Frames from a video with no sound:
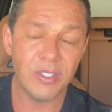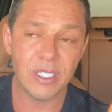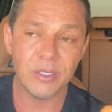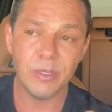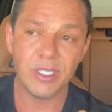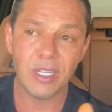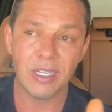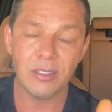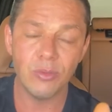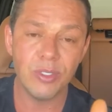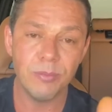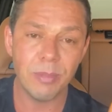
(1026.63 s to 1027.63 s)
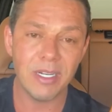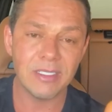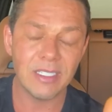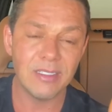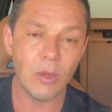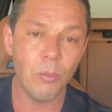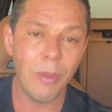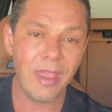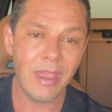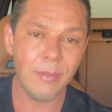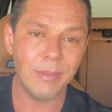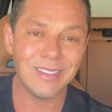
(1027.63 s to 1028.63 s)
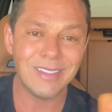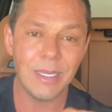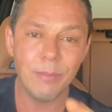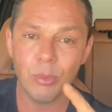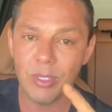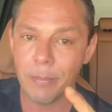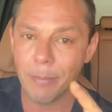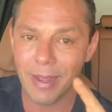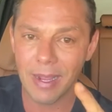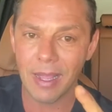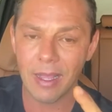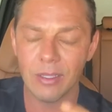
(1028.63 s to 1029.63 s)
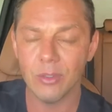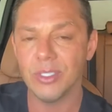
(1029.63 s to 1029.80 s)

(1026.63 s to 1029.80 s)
fiz administração de empresas na UBM, sem poder pagar.